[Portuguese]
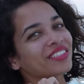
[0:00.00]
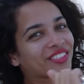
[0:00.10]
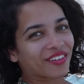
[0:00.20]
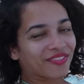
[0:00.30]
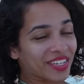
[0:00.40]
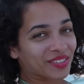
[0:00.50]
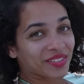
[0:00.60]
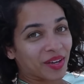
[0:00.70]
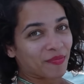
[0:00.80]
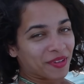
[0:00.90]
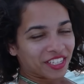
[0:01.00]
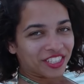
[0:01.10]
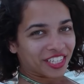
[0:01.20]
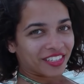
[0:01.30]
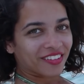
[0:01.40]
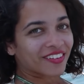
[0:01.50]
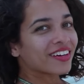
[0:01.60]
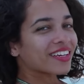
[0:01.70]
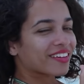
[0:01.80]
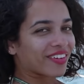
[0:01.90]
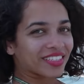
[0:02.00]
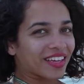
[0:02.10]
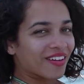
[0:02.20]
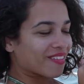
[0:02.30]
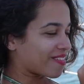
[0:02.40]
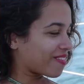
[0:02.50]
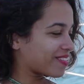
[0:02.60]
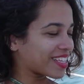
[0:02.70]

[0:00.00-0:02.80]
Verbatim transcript: Já faz o seu pedido, que vai ter um